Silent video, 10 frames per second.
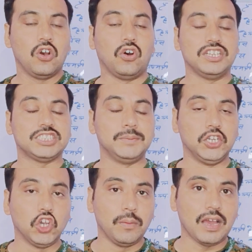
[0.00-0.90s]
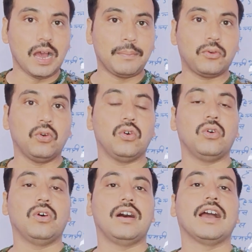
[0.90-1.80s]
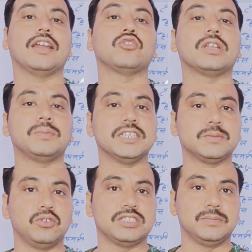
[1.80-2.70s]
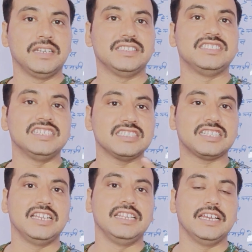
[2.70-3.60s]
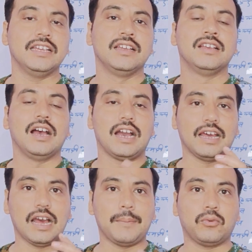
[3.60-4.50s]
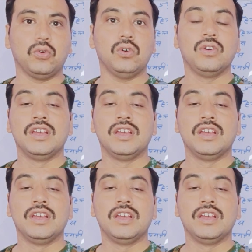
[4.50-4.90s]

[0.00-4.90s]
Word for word: और इस वीडियो में आपको अगर उत्तर प्रदेश पुलिस में जीएस के लिए अगर आपको